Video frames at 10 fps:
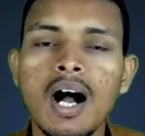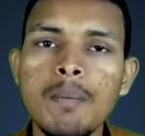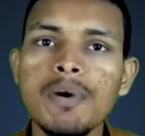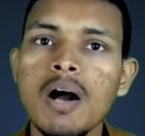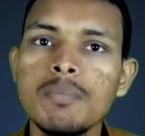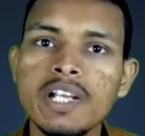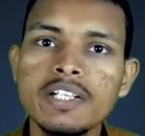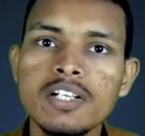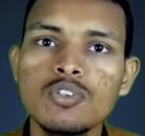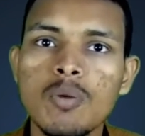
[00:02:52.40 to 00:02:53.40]
आप
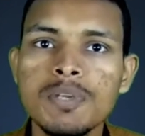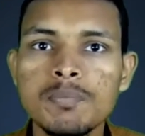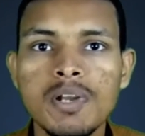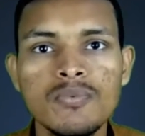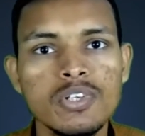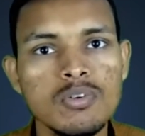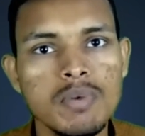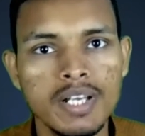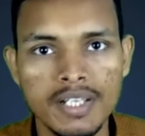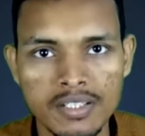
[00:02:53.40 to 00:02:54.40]
अपडेटेड टॉपिक पर वीडियो
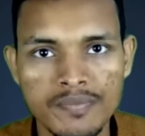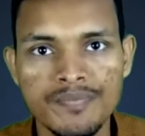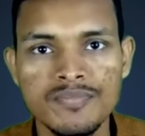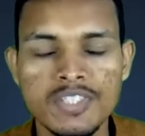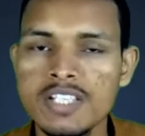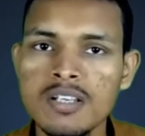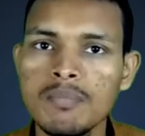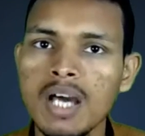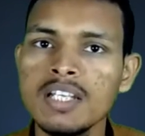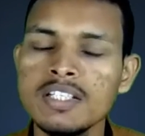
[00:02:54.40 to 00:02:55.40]
बनाएं जैसे
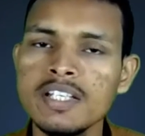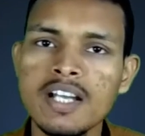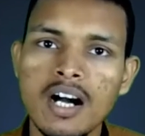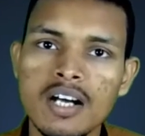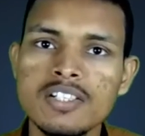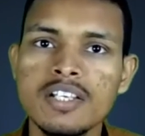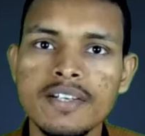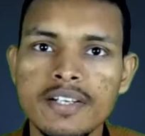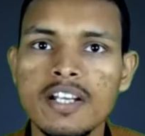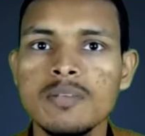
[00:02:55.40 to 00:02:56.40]
मान लीजिए कि आज
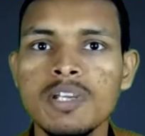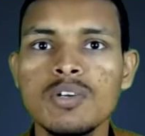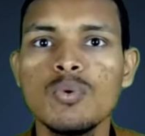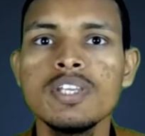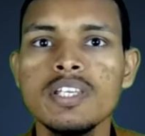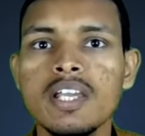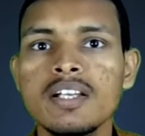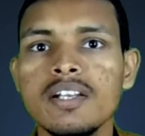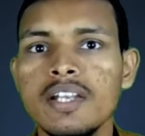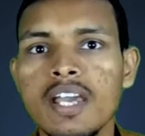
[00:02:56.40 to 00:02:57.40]
के डेट में कोई
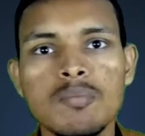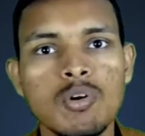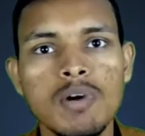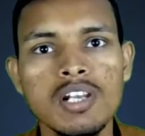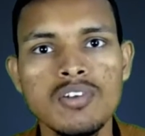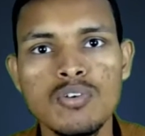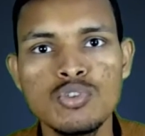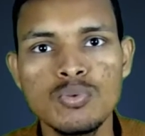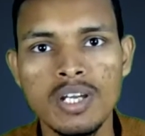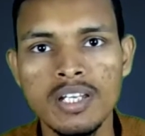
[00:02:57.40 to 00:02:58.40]
एक नया मोबाइल
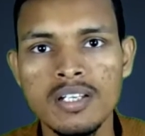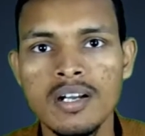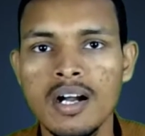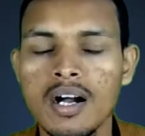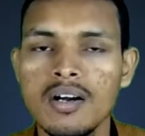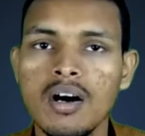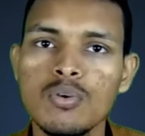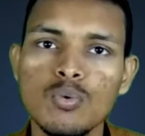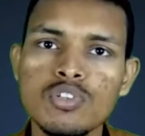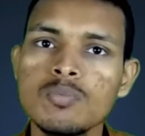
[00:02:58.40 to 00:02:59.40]
लॉन्च हुआ है
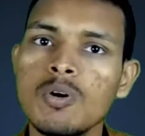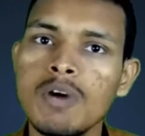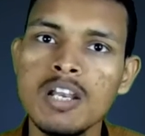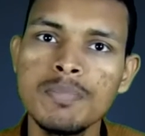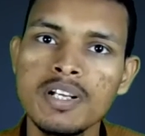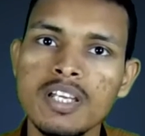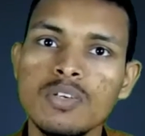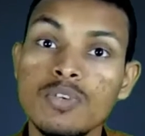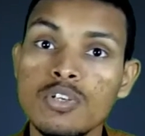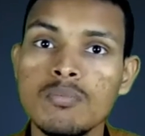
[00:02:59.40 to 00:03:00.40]
और उस मोबाइल पर
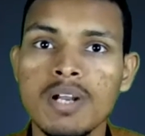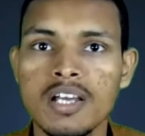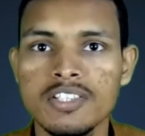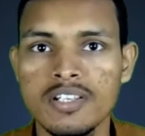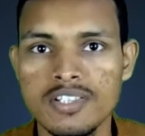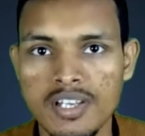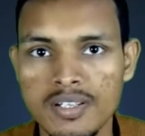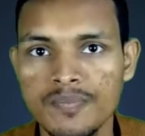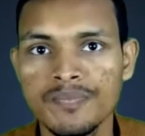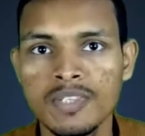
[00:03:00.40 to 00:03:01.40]
एक वीडियो बना दिया जाए